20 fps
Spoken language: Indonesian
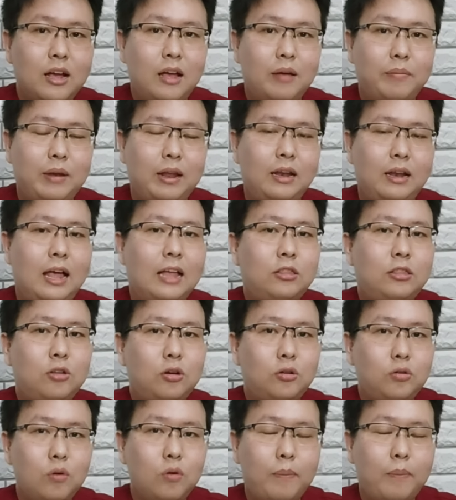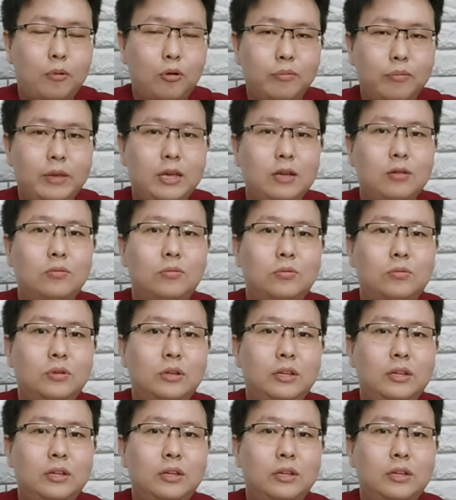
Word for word: kehamilan atau 20 minggu.